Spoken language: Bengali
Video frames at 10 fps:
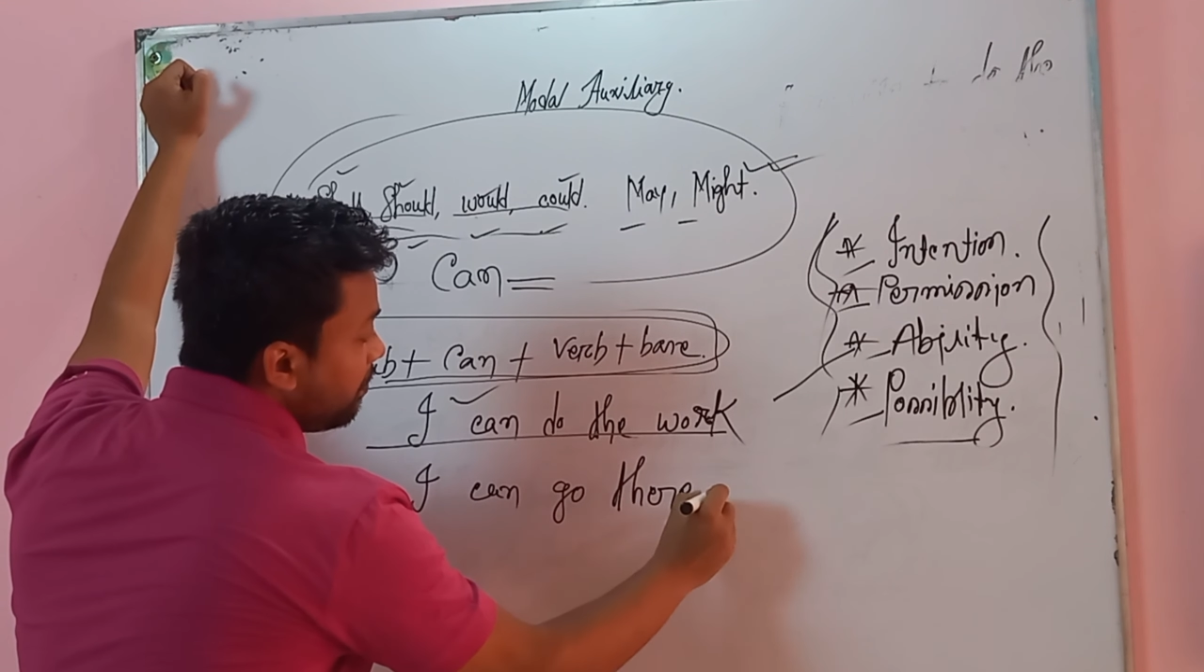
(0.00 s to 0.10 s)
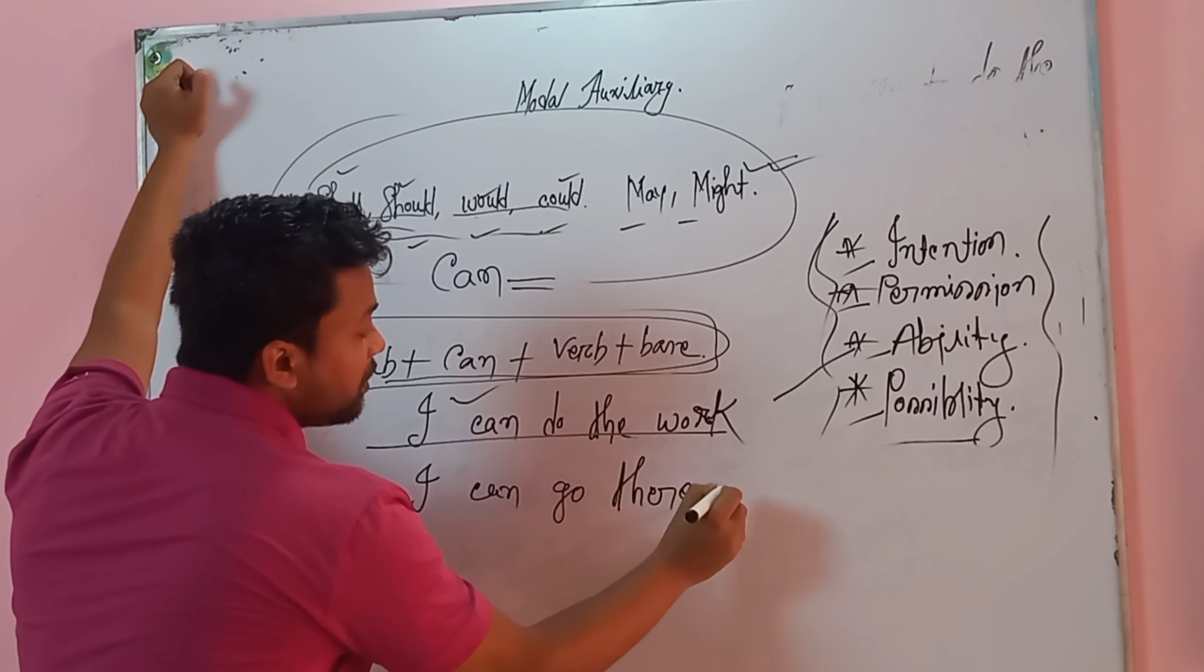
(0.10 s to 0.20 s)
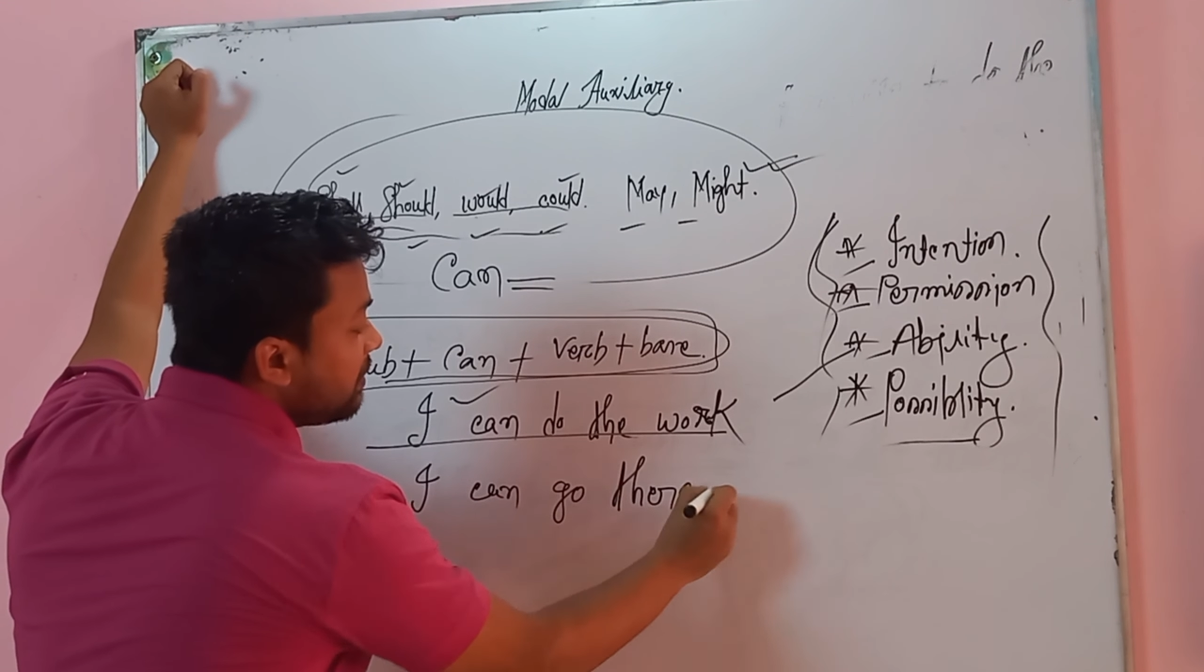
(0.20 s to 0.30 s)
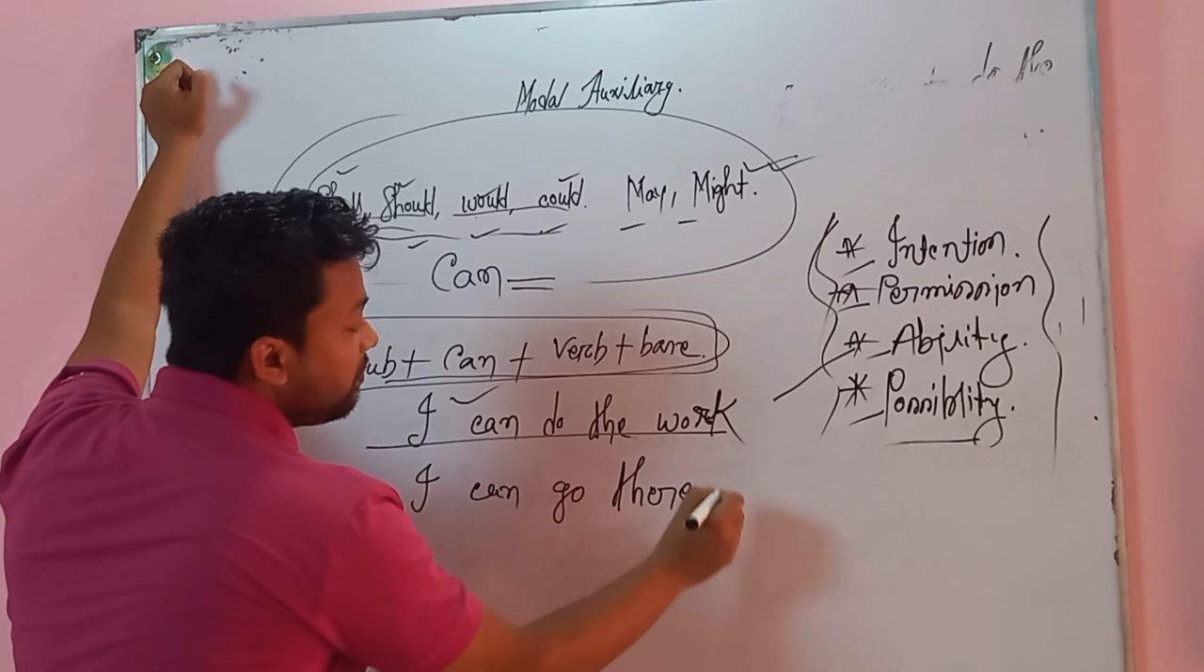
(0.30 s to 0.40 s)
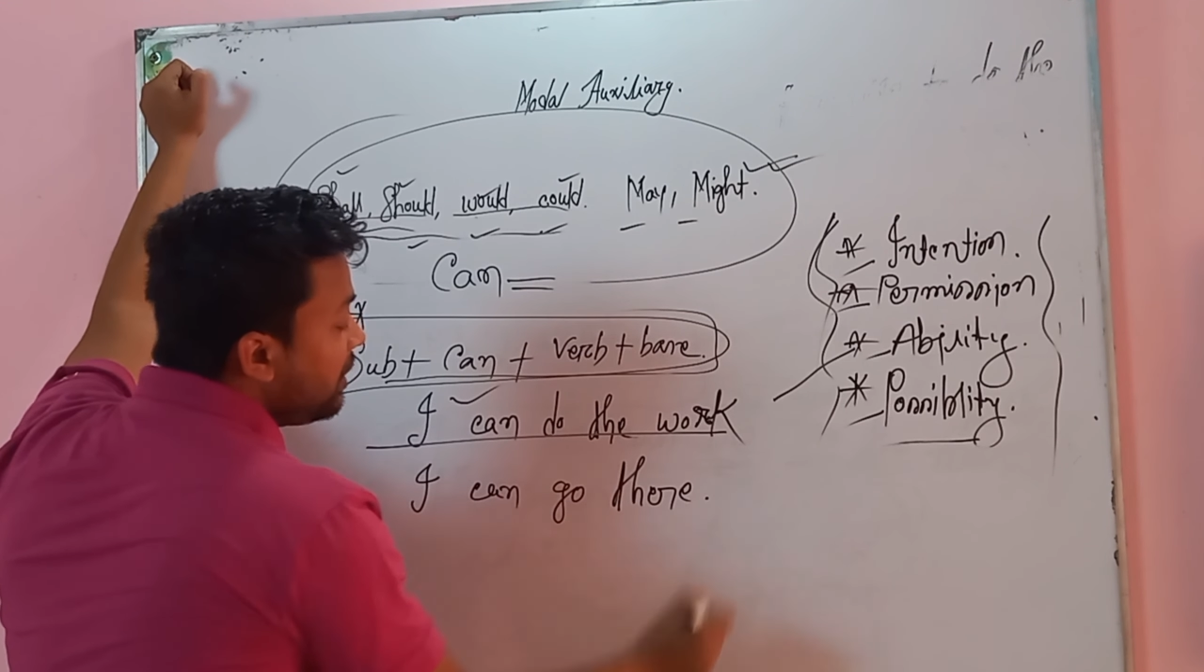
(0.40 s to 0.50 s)

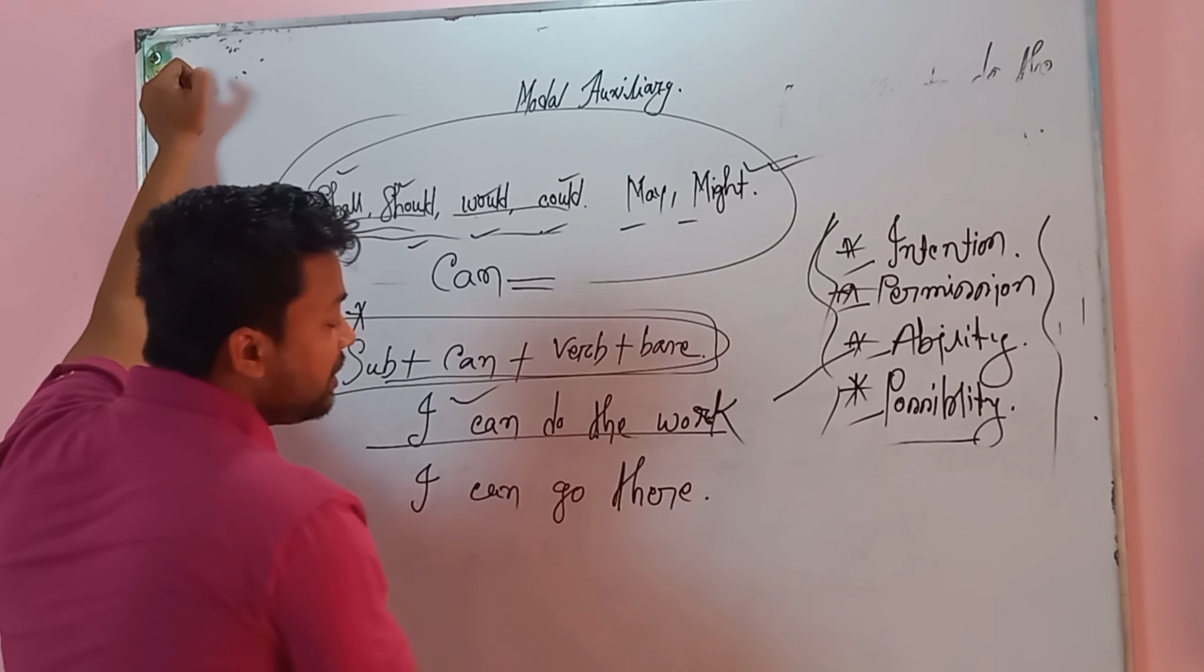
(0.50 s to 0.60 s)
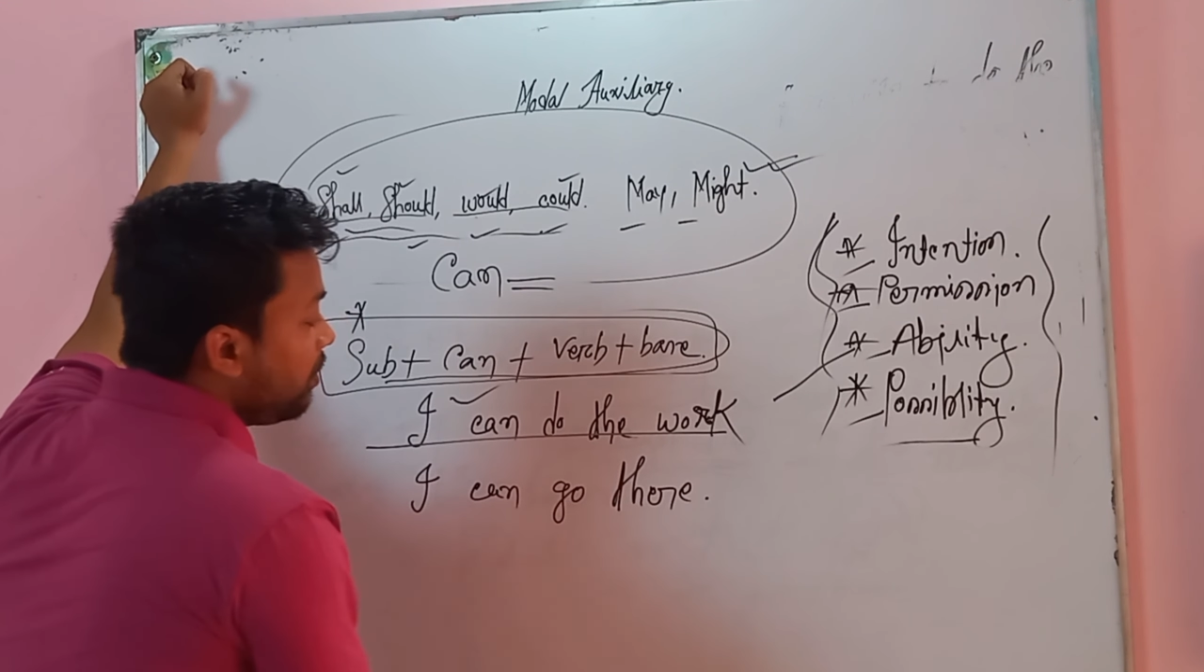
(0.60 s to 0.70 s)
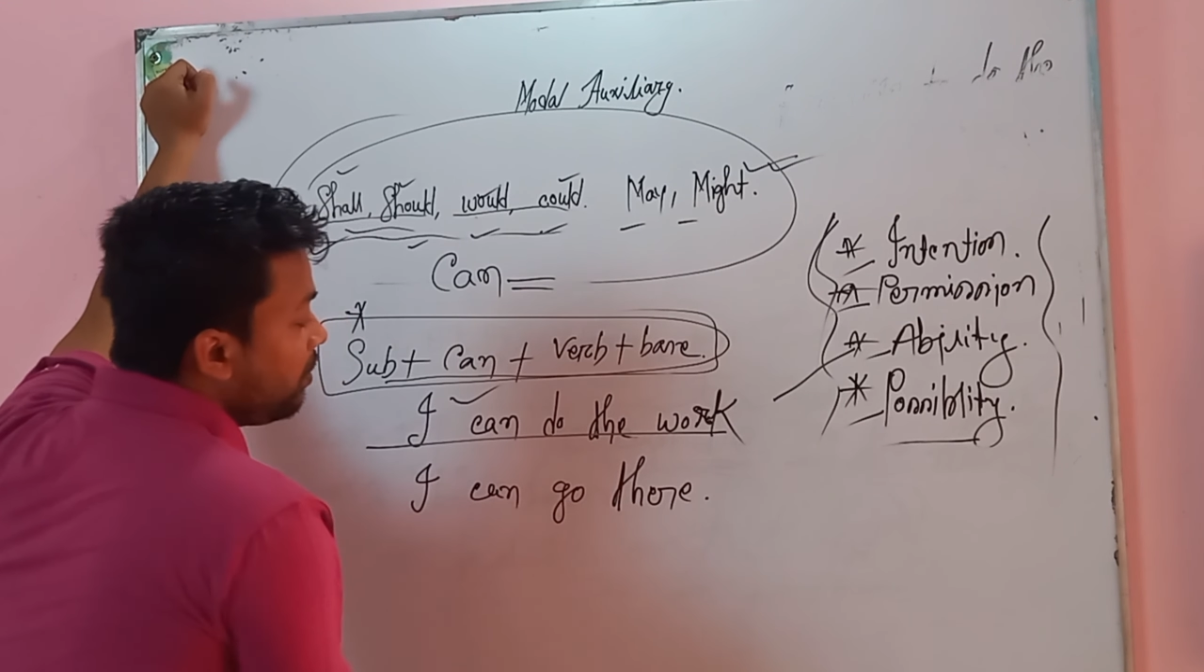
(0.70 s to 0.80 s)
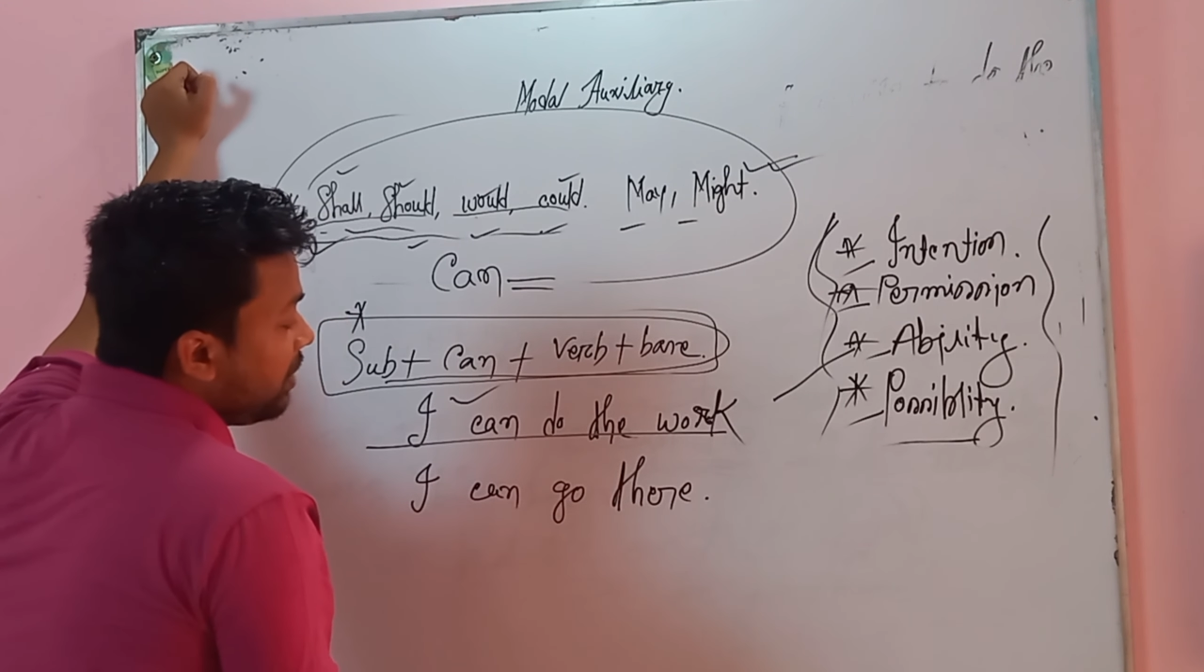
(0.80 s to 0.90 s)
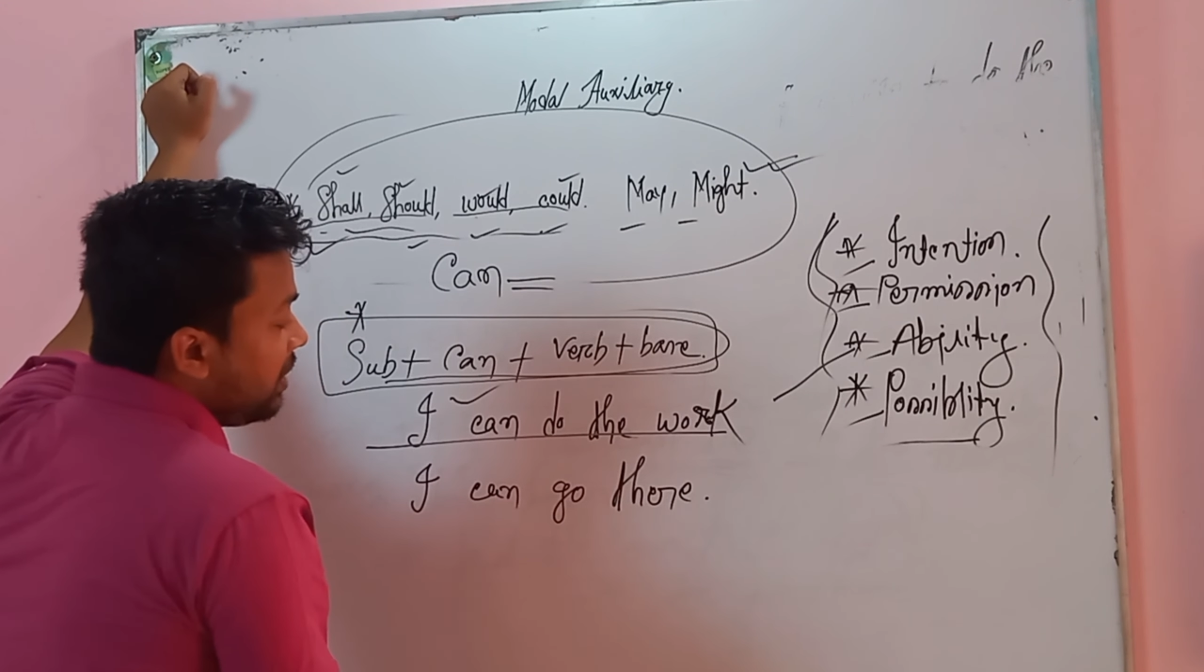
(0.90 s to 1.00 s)
পসিবিলিটি
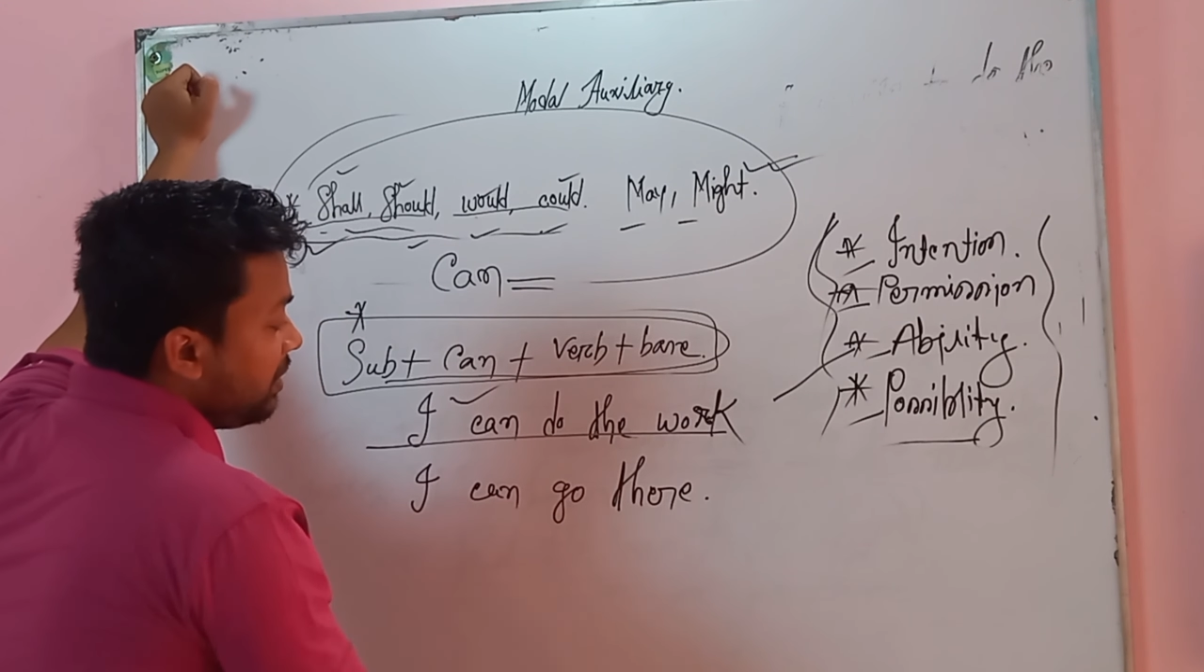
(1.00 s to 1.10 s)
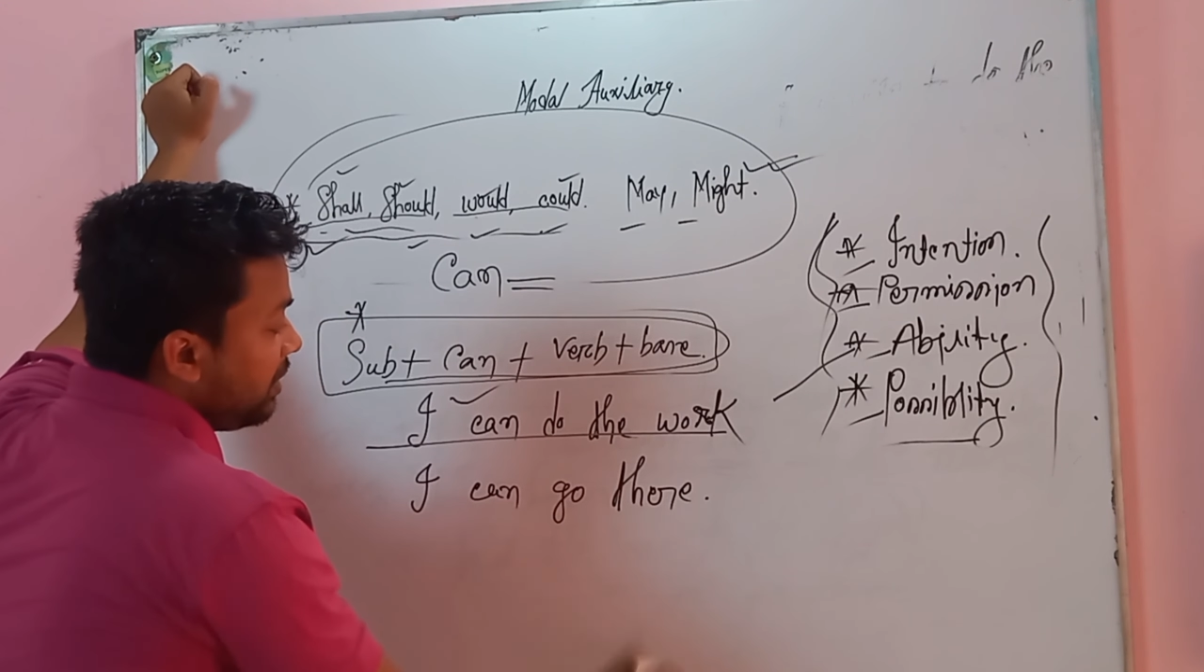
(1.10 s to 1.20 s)
হলো না